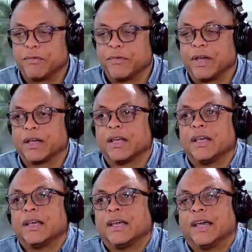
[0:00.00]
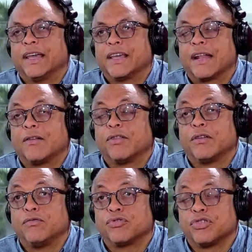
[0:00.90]
bien. Ella lo
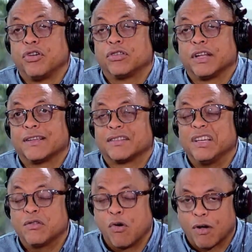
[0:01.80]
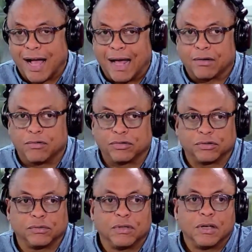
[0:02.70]
denunció, tiene cinco
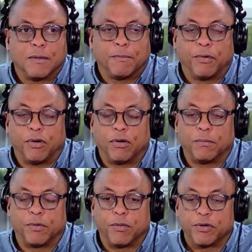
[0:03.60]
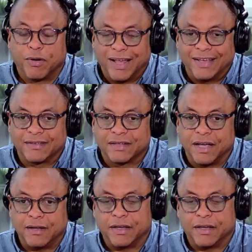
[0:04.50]
cargos por, por violencia.